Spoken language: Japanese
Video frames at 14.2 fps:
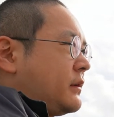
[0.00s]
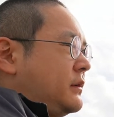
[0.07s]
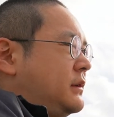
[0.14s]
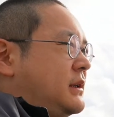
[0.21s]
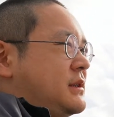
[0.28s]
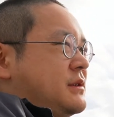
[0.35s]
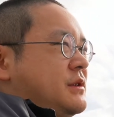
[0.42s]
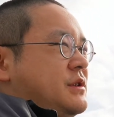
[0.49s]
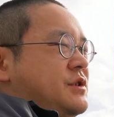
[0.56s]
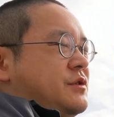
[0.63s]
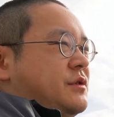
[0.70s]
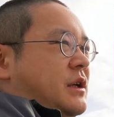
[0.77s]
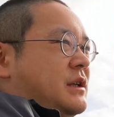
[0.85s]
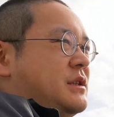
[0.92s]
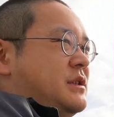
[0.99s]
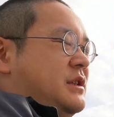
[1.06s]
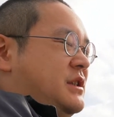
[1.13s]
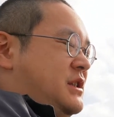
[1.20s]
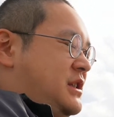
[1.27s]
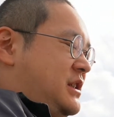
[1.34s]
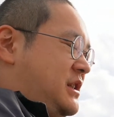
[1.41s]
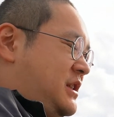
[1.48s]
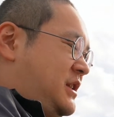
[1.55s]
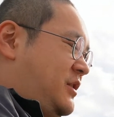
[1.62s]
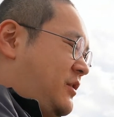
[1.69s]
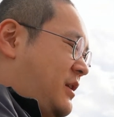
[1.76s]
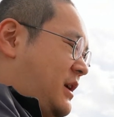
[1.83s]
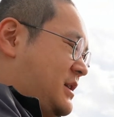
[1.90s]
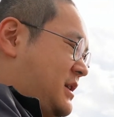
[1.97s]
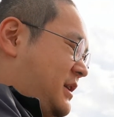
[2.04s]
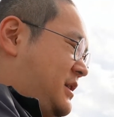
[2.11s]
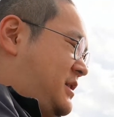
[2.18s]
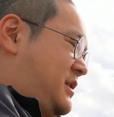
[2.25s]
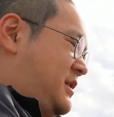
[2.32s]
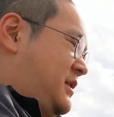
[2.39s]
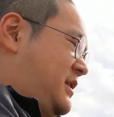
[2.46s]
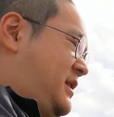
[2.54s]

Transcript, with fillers: 9月28日の朝です